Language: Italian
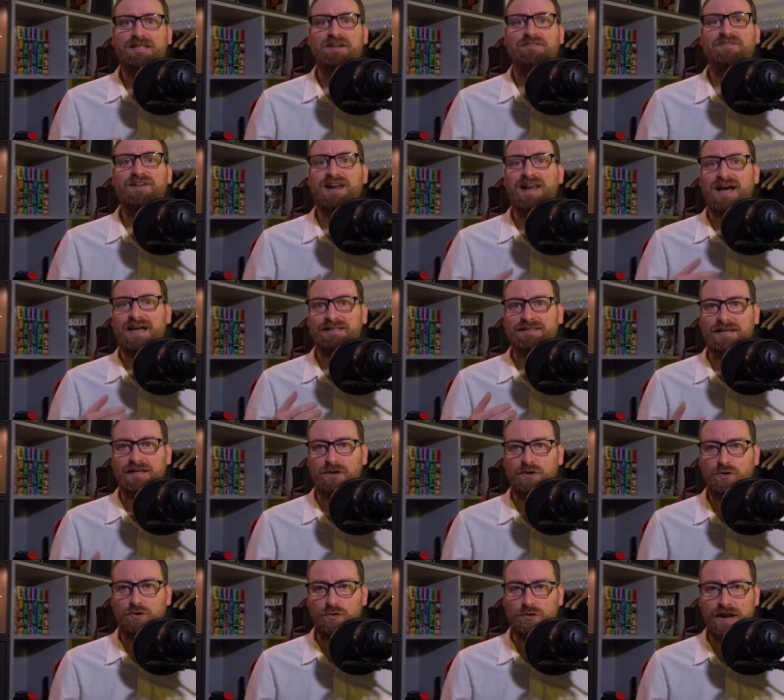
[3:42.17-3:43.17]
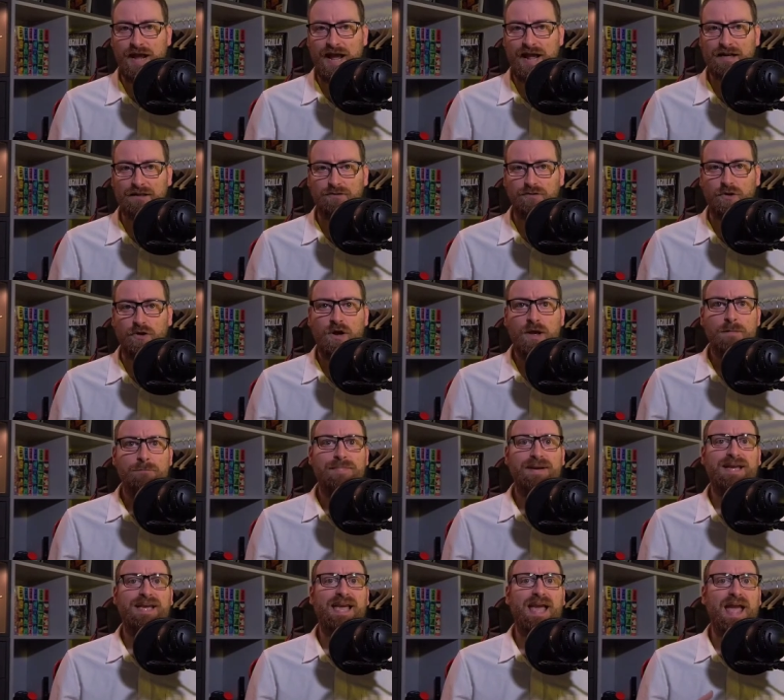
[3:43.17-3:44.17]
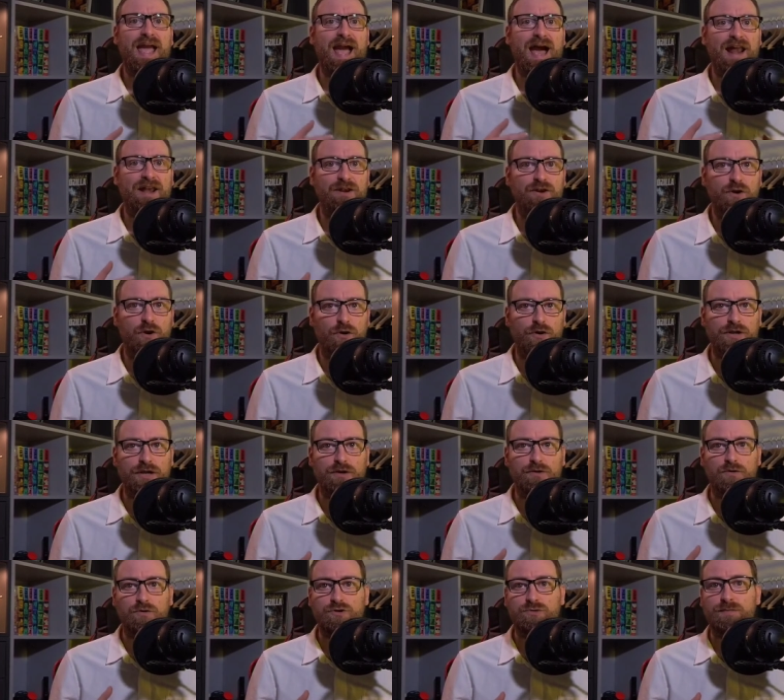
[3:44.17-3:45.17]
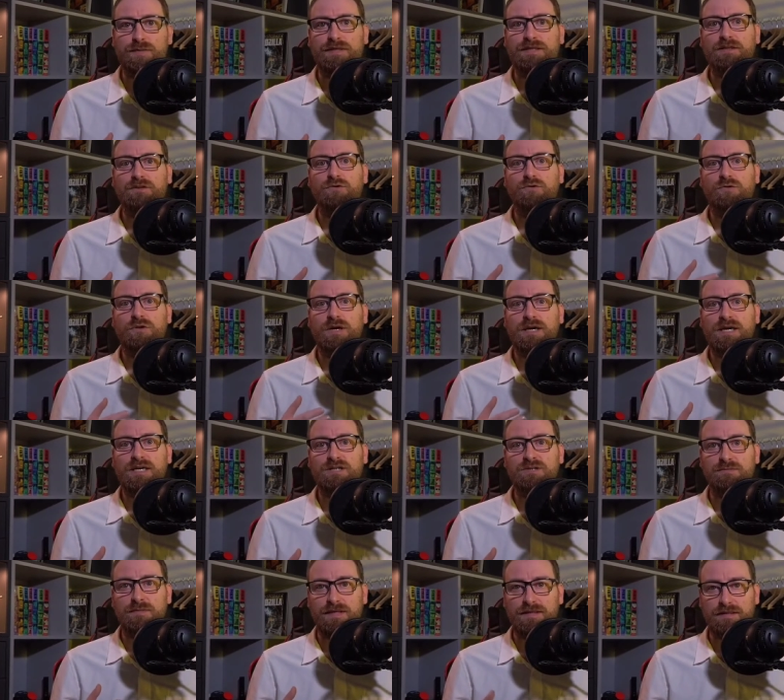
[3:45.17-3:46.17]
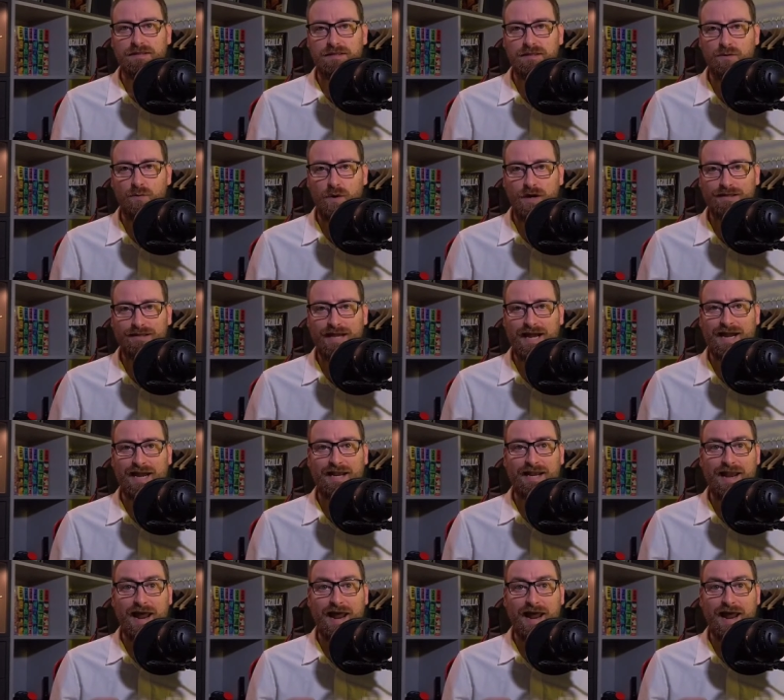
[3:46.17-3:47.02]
intervallatele con altro perché annoiano lo spettatore che smette di guardare.